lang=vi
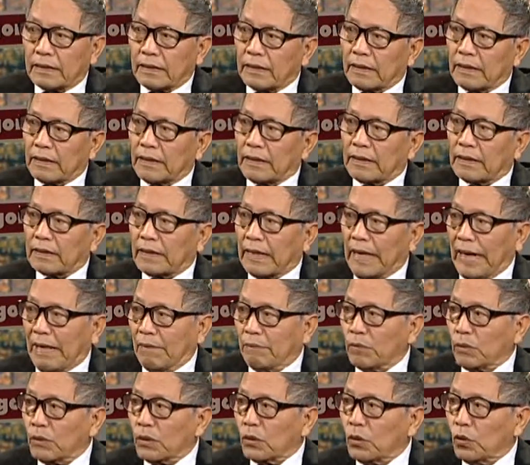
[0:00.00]
ờ, cả
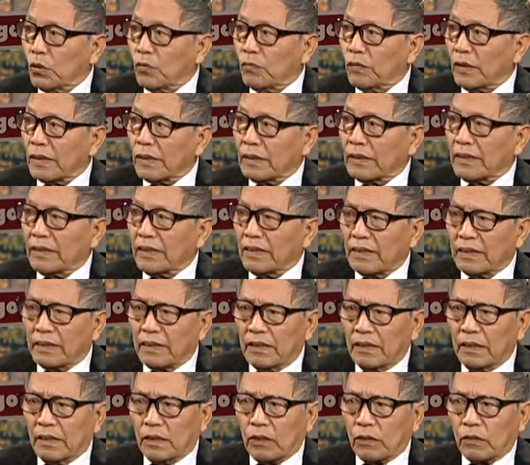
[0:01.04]
một cái khu vực là
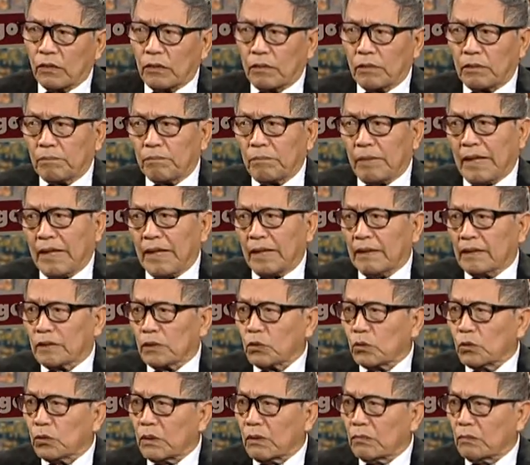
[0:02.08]
mà
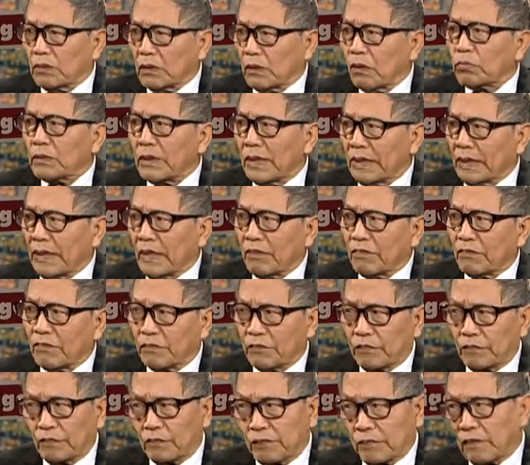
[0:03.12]
Trung Cộng không thể nào
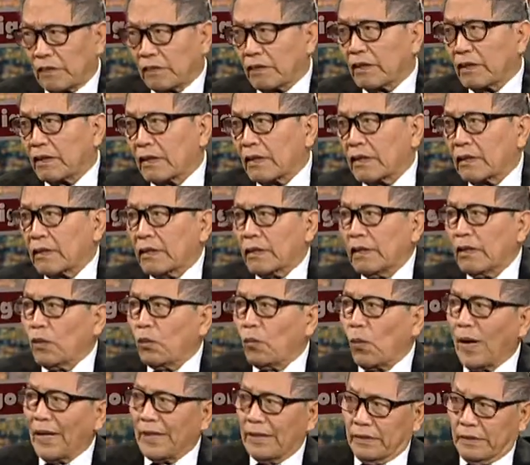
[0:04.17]
đi
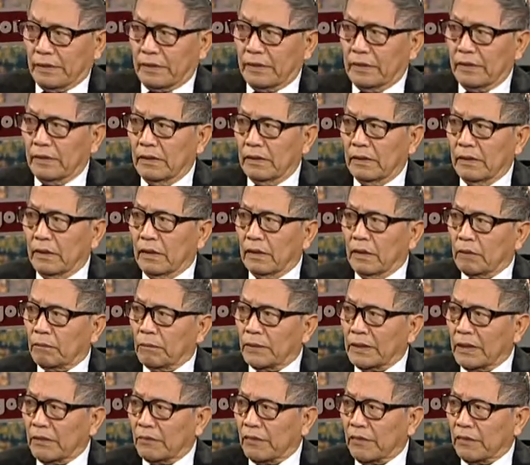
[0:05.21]
qua được
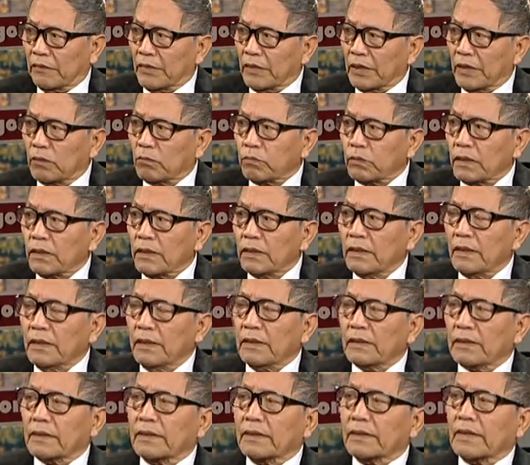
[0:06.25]
bây giờ về phía đông nữa
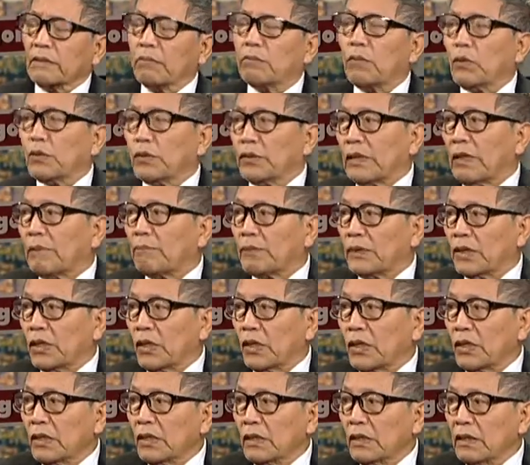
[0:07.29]
thì Nhật Bản nằm ở
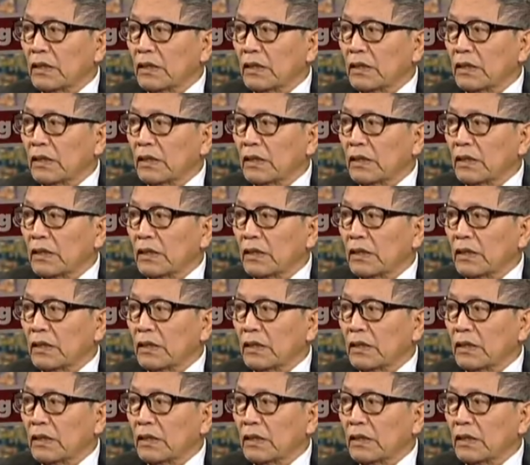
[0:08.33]
đó